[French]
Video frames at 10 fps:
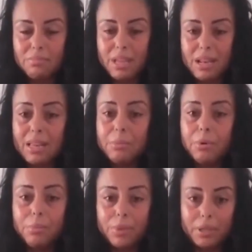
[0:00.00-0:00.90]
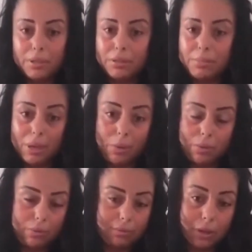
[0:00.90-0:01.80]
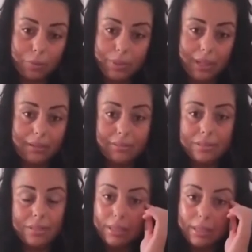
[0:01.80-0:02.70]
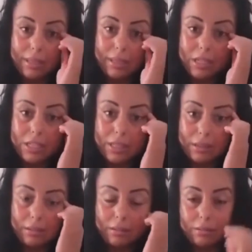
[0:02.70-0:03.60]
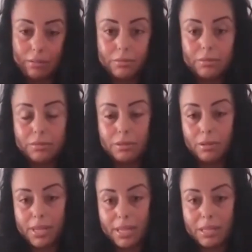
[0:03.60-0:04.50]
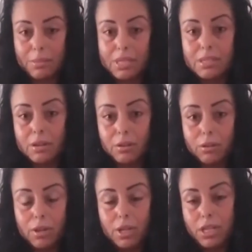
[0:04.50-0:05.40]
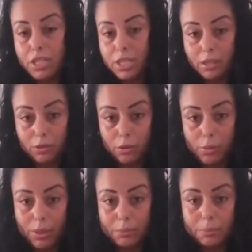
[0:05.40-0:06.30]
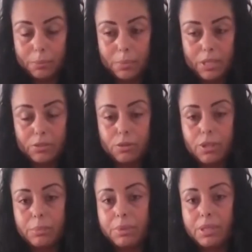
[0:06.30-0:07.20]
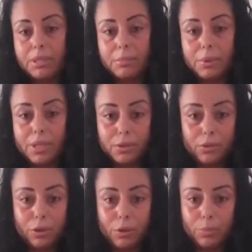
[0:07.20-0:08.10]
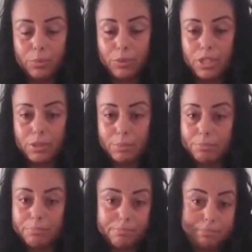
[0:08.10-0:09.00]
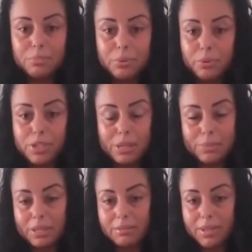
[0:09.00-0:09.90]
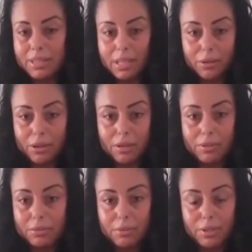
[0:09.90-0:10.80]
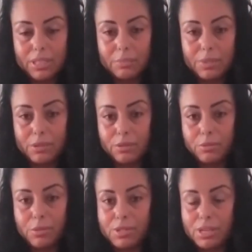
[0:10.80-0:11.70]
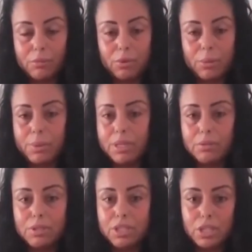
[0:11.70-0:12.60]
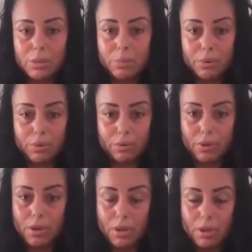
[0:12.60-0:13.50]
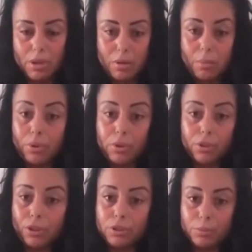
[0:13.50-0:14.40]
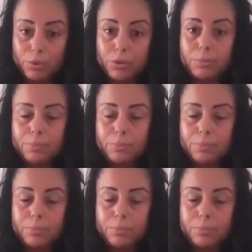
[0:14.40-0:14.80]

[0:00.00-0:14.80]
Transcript: Là, ils m'ont emmené euh, ben, à l'hôpital. Et là, j'étais en, réanimation. J'étais dans le coma, bien sûr. Et puis, bon, les docteurs, pour eux, j'avais, pour eux, peut-être 24 heures à vivre, on va dire, parce que mon cerveau n'a pas été oxygéné pendant, pendant 30 minutes.